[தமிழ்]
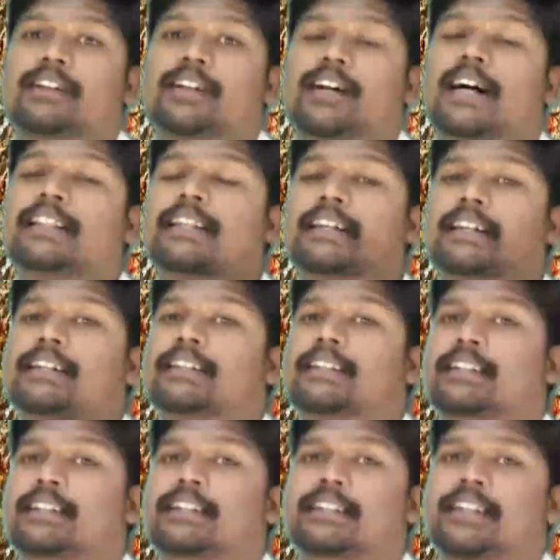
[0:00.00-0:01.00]
காத்துக்கிட்டு
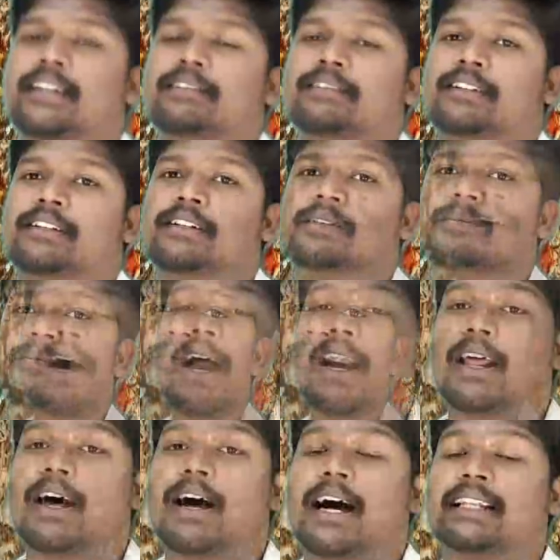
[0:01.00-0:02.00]
இருந்ததாக தெரிய வருது
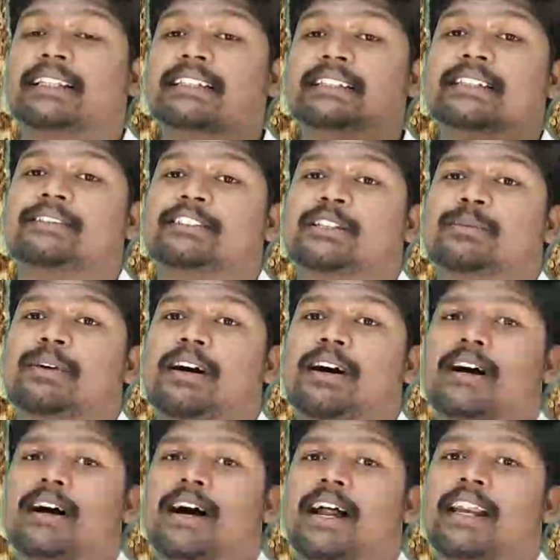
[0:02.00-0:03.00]
ஆனால்
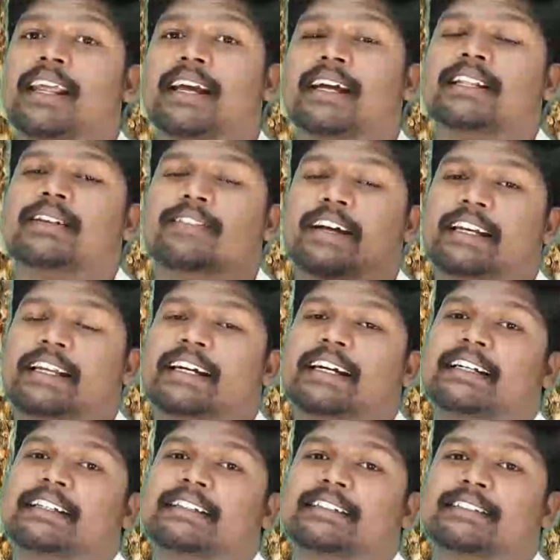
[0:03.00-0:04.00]
அதிர்ஷ்டவசமாக அன்னைக்கு அந்த
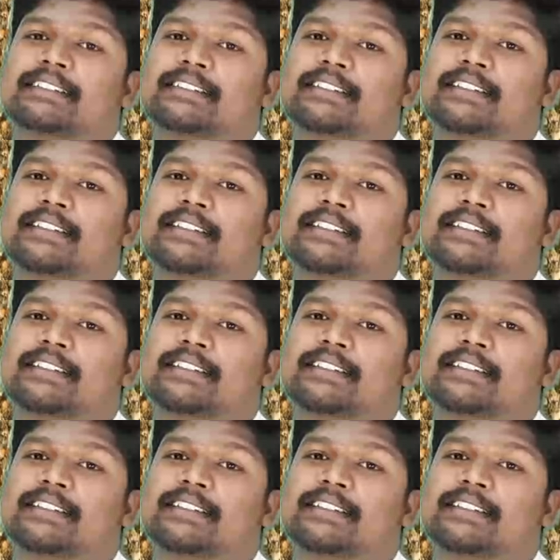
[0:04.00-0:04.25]
வேட்டைக்காரர்